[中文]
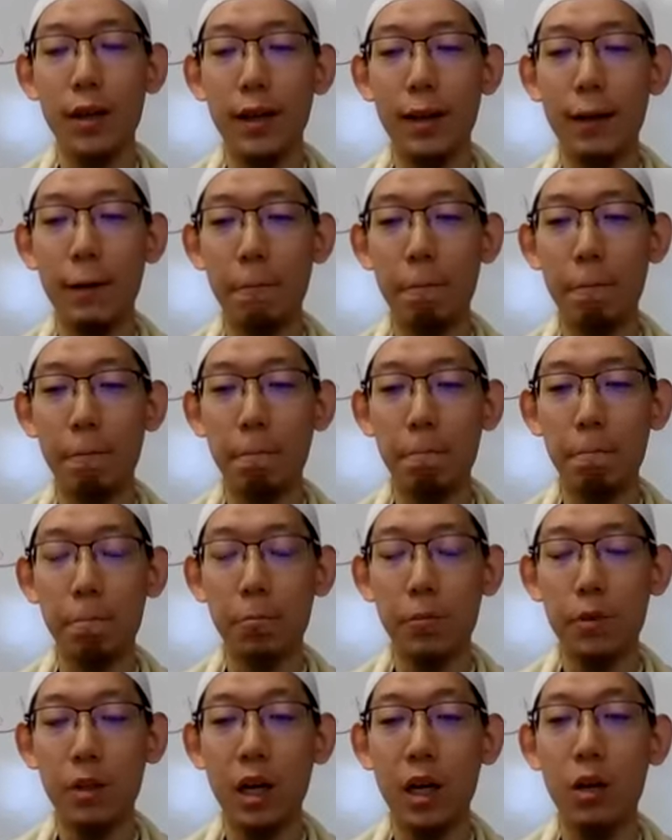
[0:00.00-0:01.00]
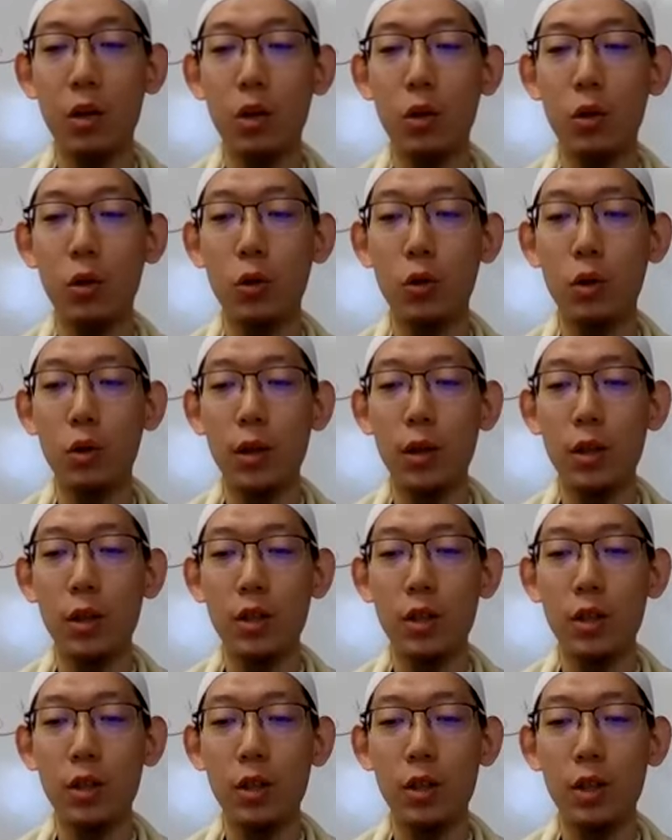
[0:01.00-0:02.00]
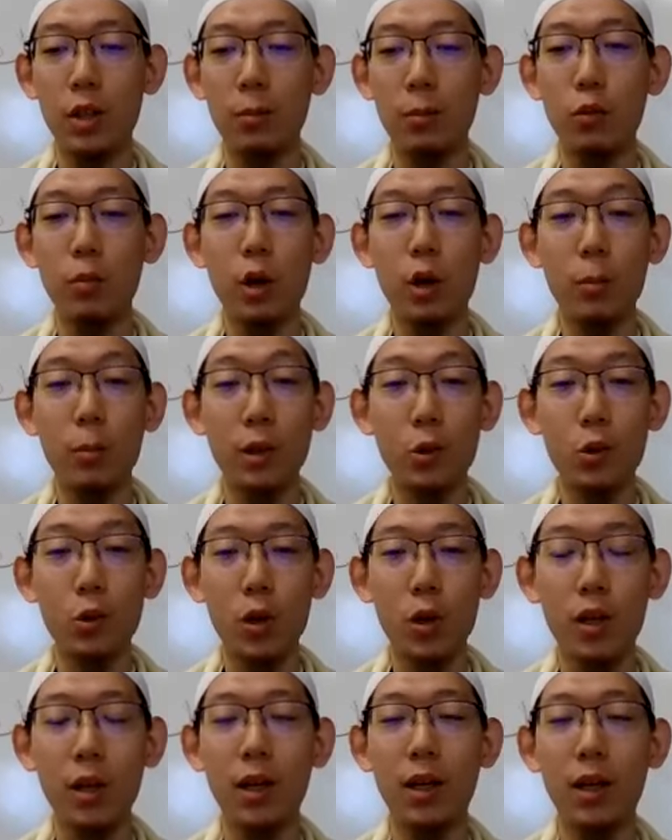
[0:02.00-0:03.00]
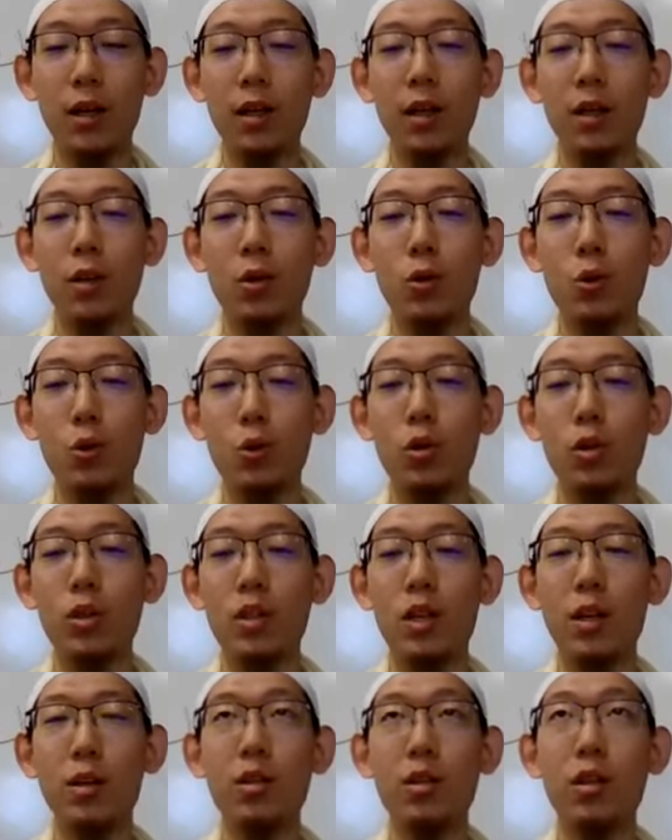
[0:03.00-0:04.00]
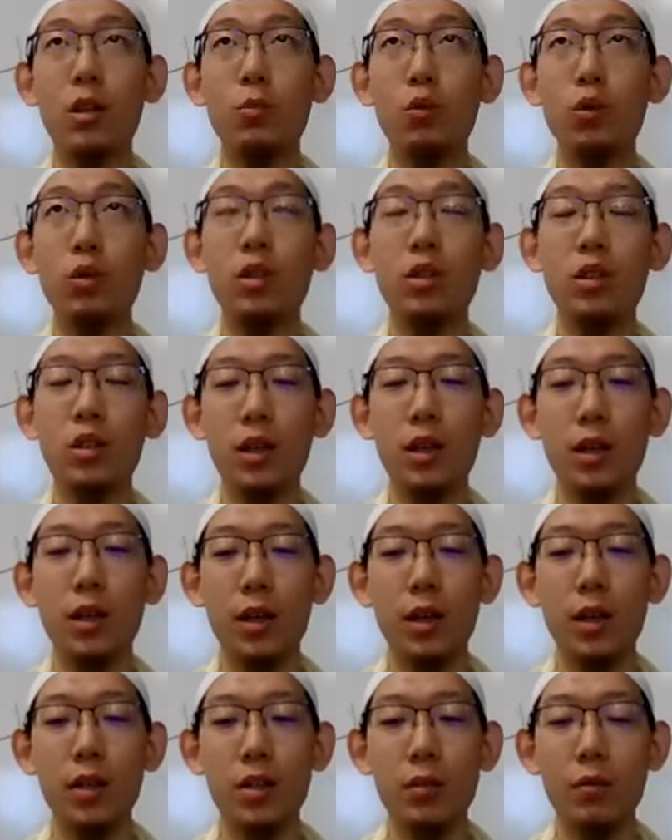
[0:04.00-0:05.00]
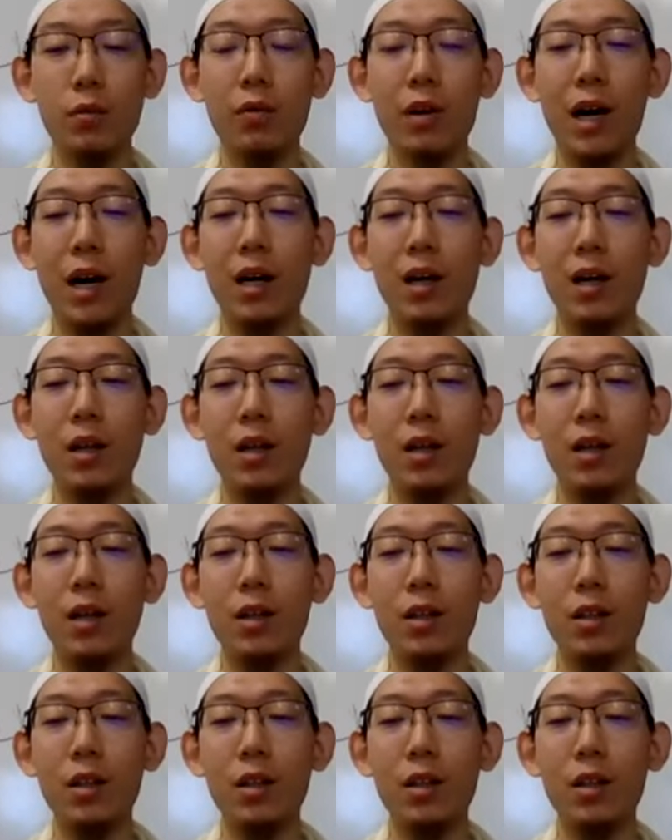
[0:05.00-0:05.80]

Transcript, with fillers: 嗯，然后这个目标明确的去向这个目的地进发。